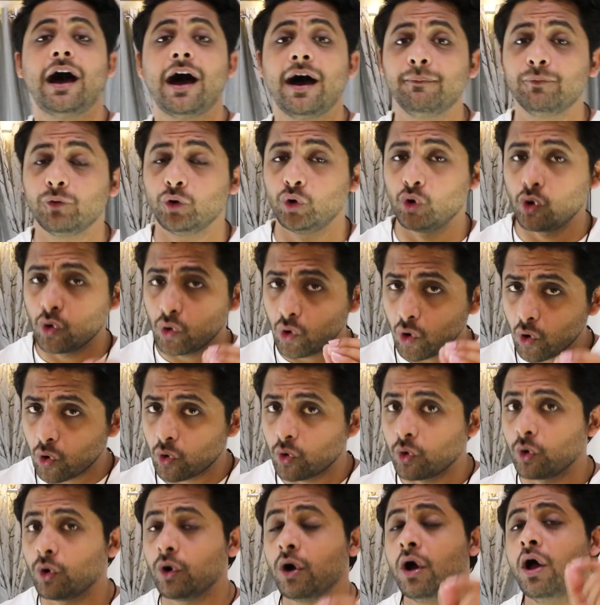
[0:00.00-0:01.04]
आप लोगों
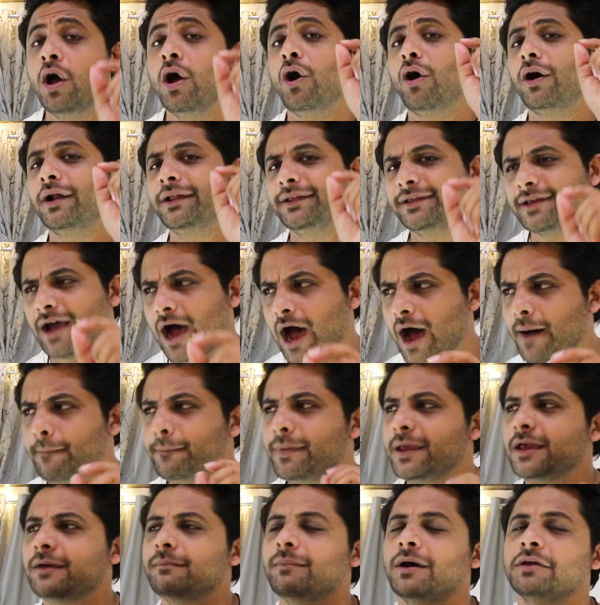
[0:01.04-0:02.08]
को और यहां
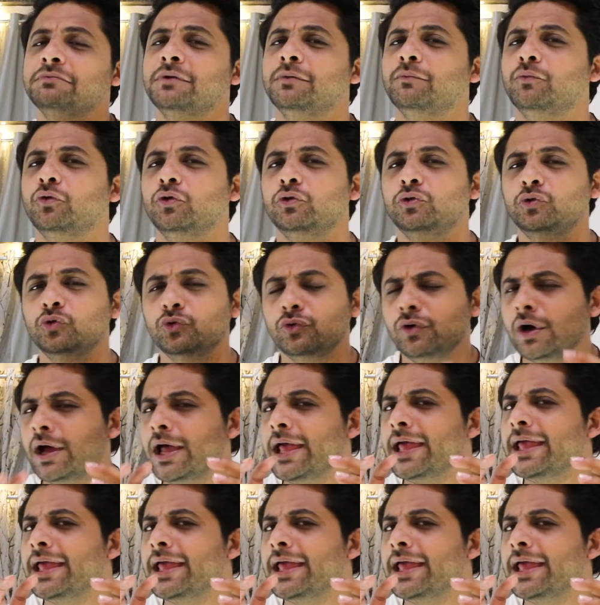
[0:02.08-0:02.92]
पे एक बात मैं बोल दू